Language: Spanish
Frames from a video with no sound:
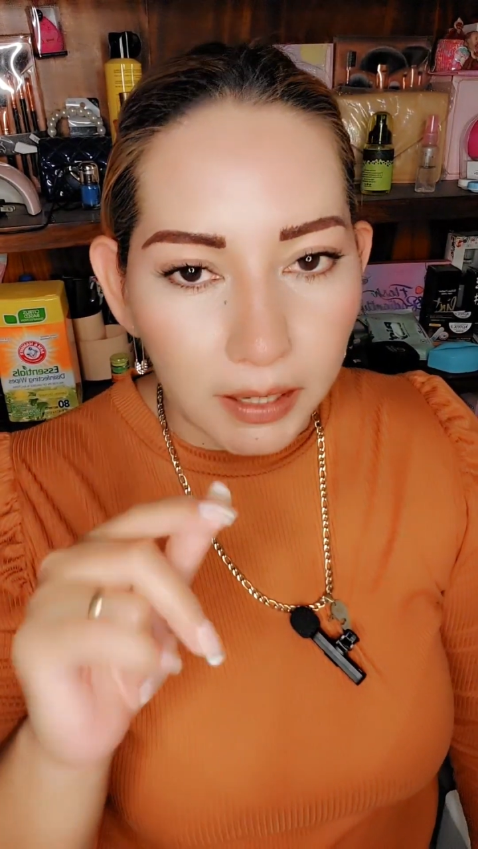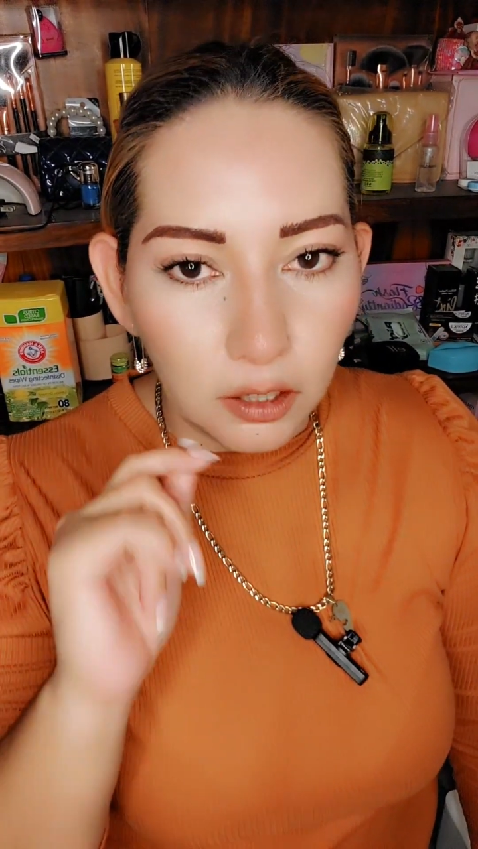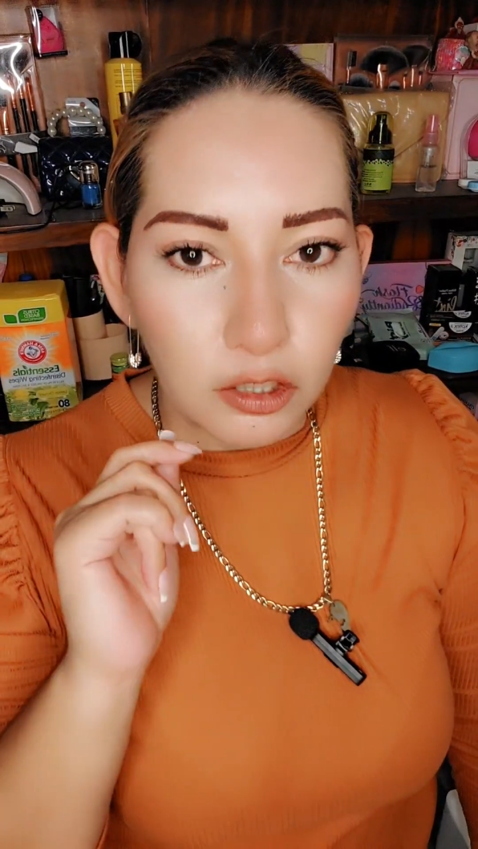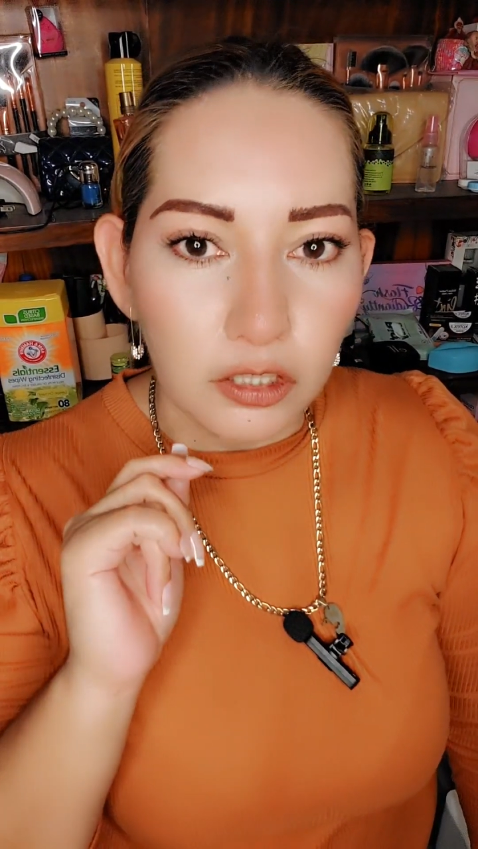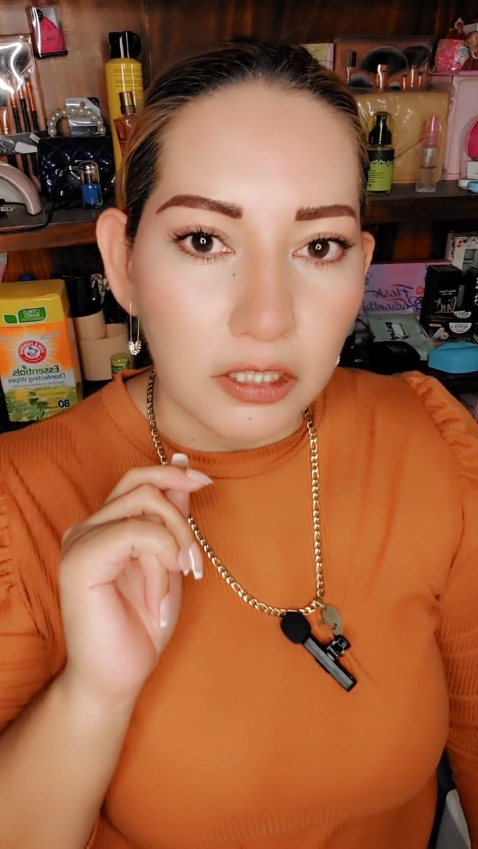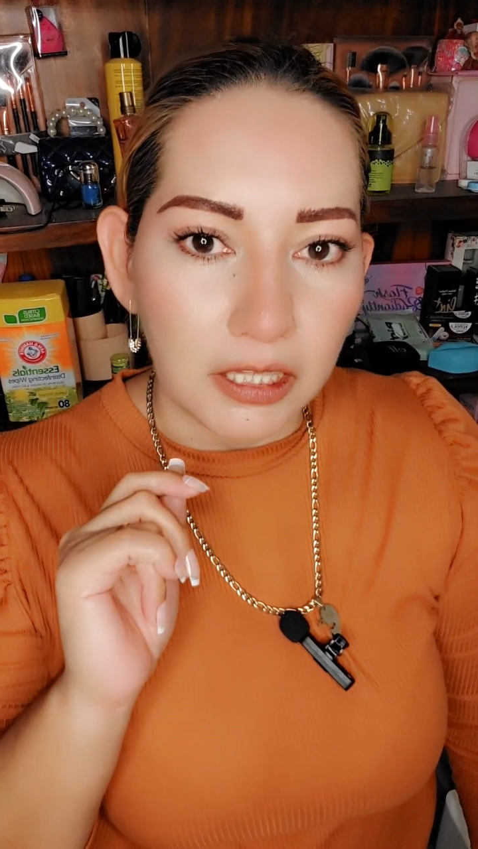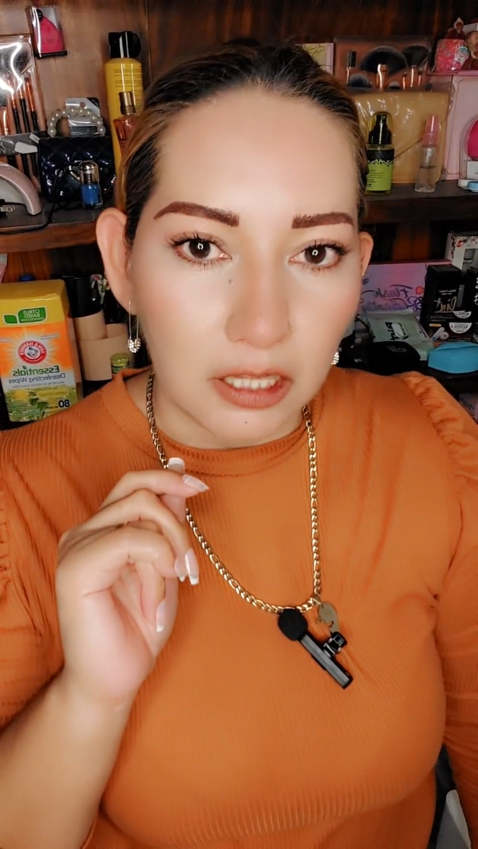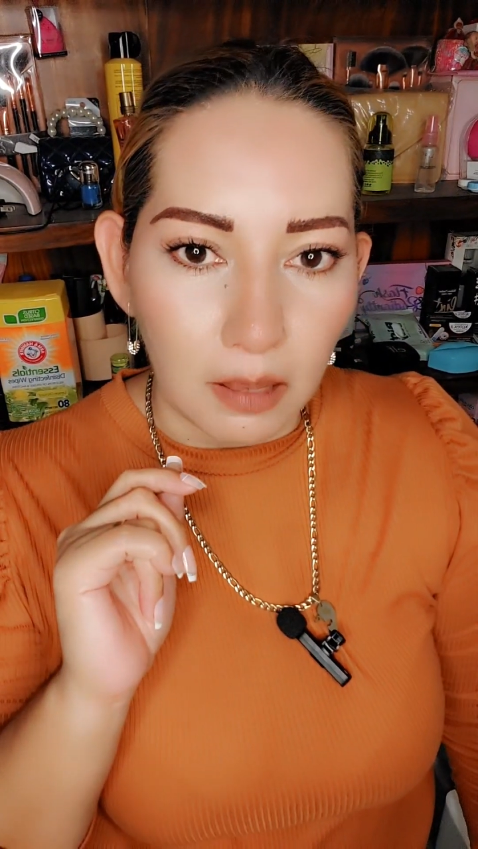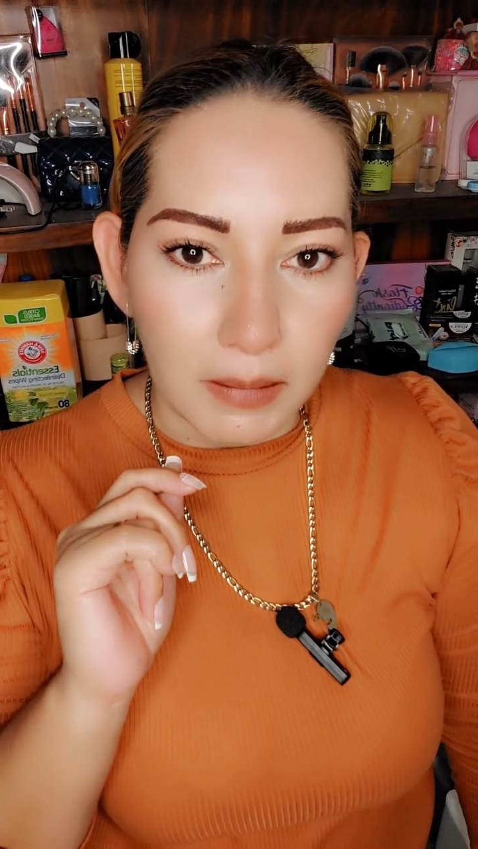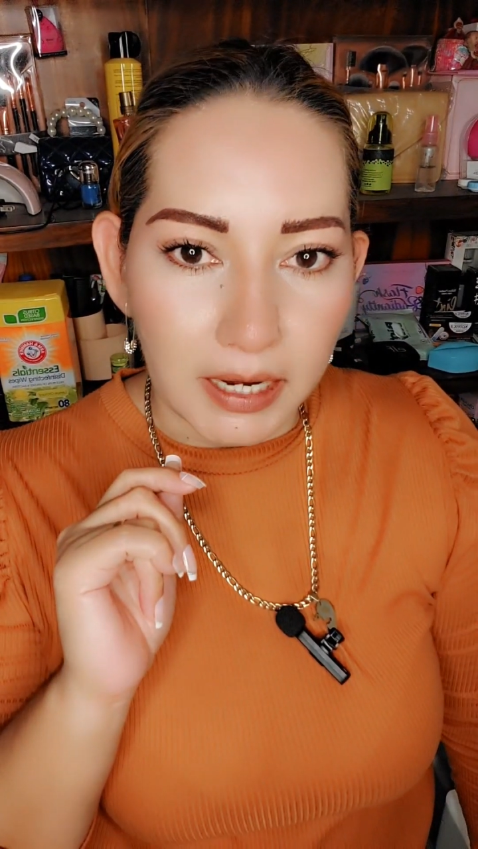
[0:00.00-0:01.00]
pero de
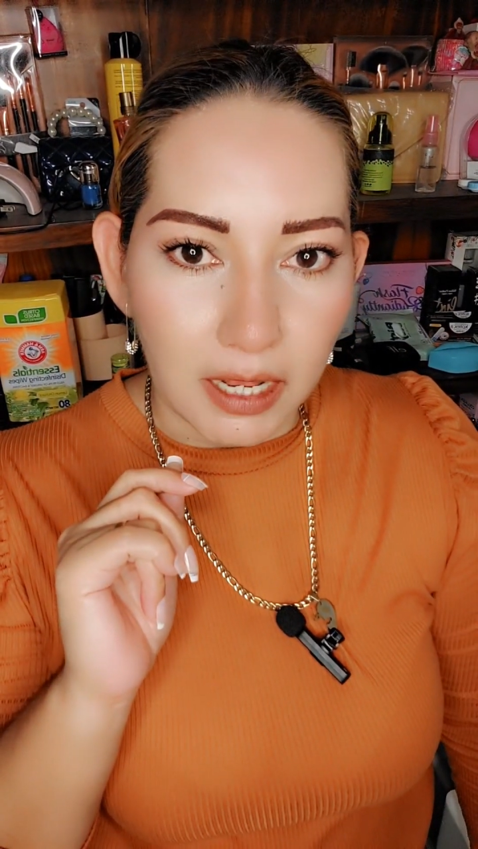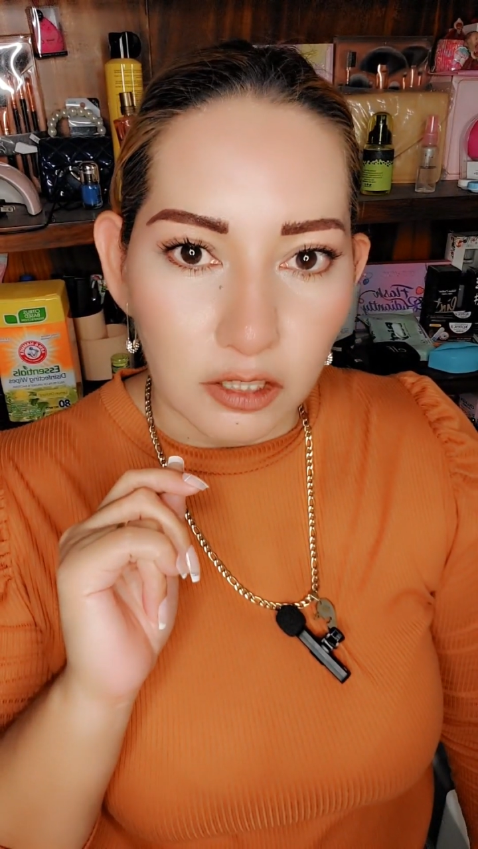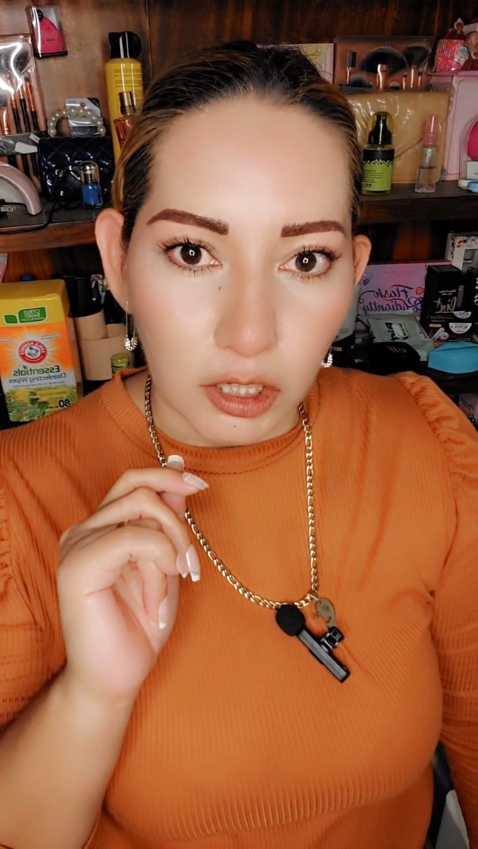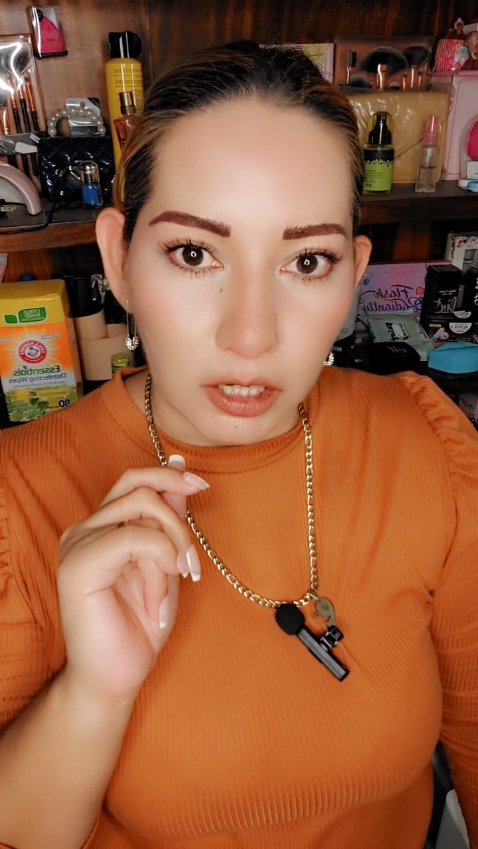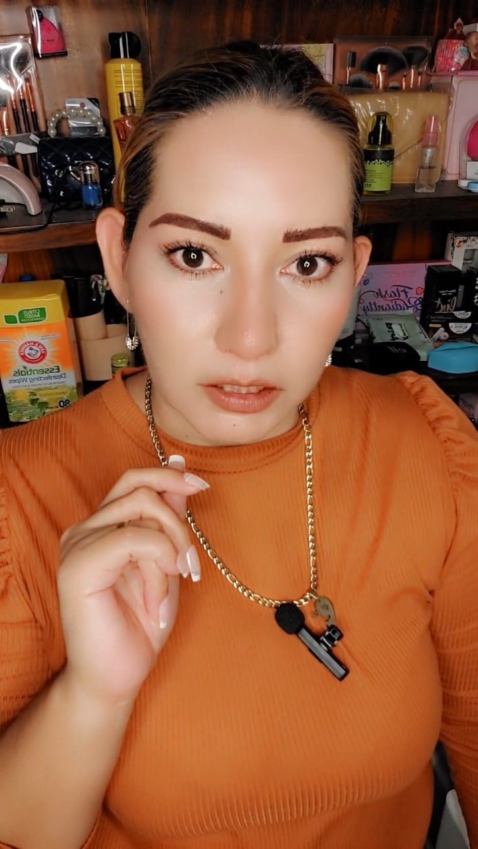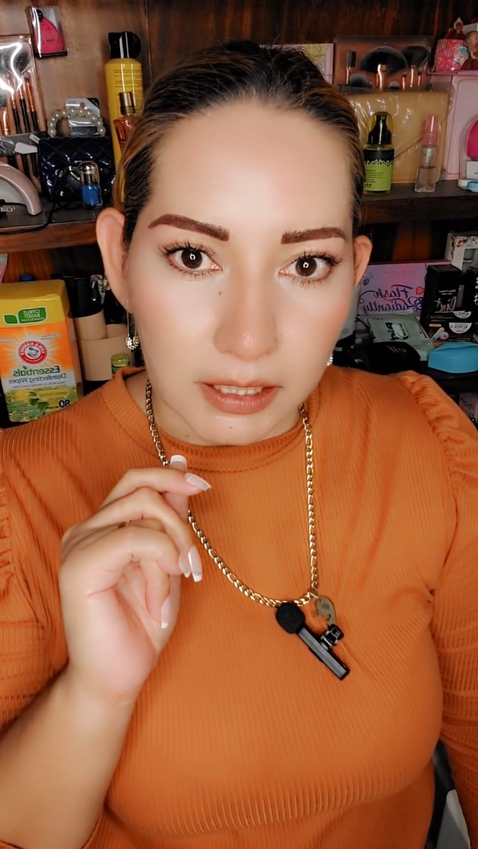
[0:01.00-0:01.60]
todas maneras yo quiero